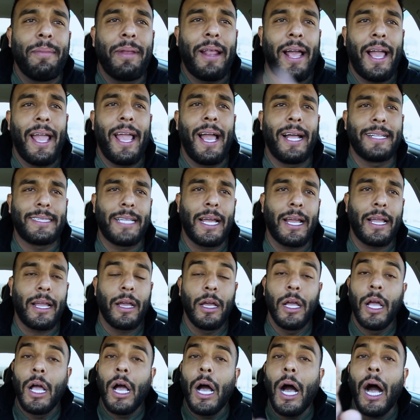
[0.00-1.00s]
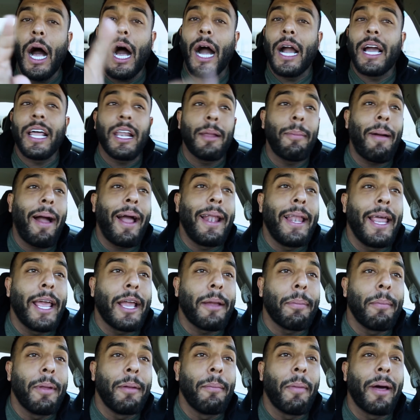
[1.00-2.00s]
من حياتك أقرب
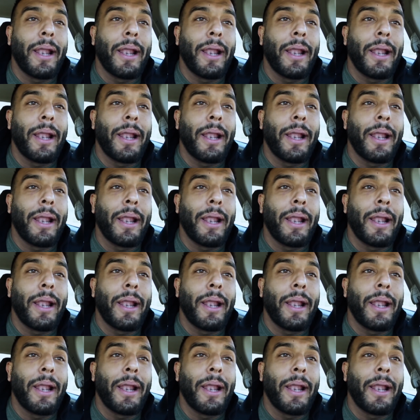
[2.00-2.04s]
عليك من